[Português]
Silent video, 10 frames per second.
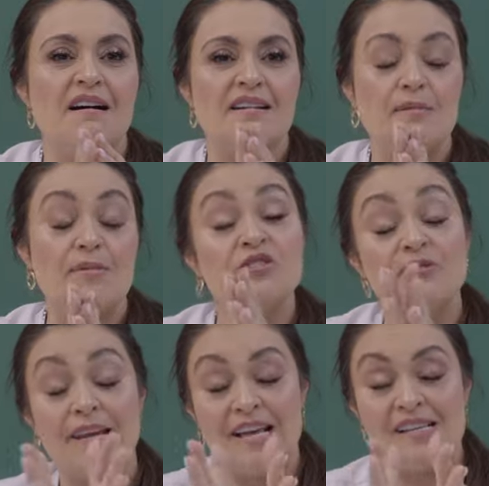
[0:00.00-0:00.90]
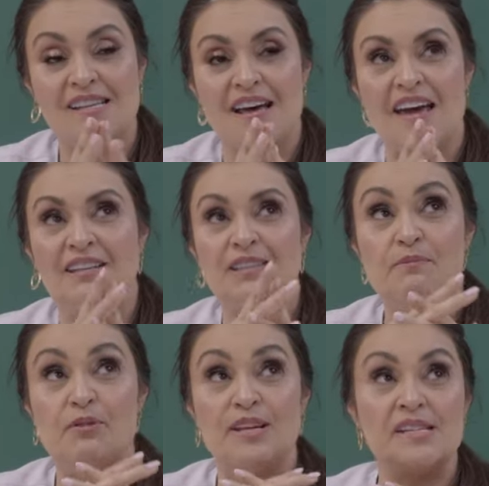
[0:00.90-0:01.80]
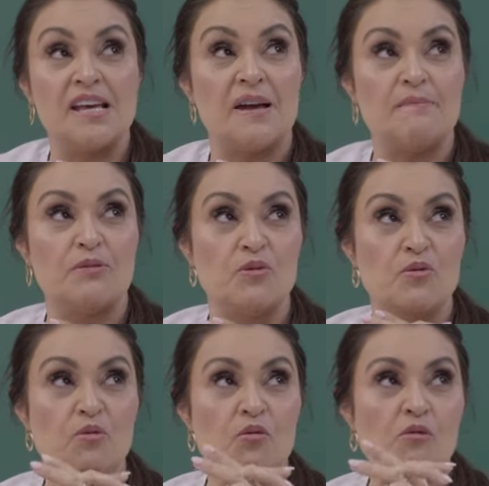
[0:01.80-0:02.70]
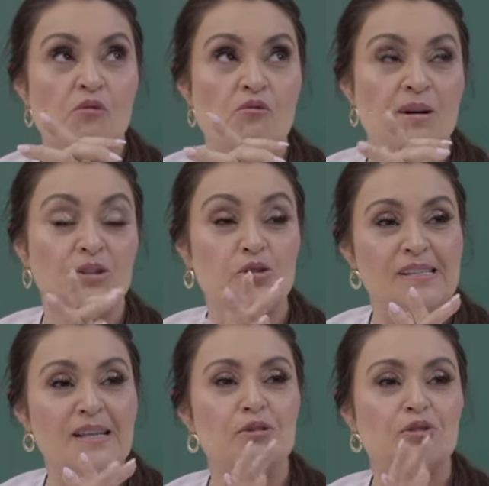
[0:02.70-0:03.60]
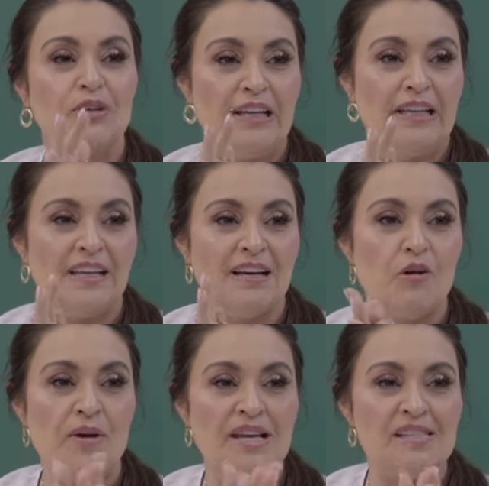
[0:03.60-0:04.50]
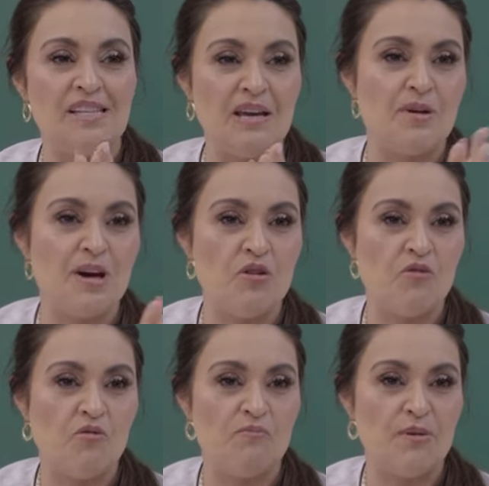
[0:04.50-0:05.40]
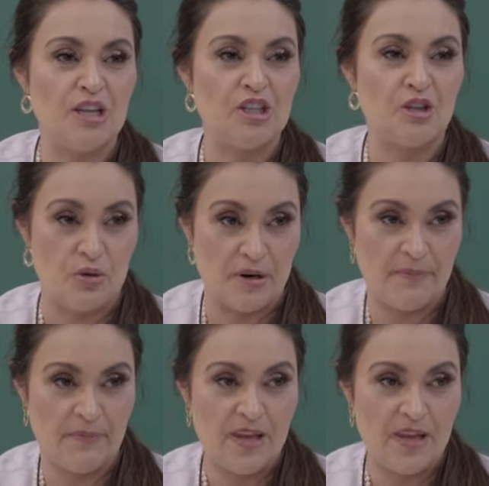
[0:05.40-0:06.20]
Tem uma diferença entre, por exemplo, uma toxina botulínica, uma enzima e um preenchedor.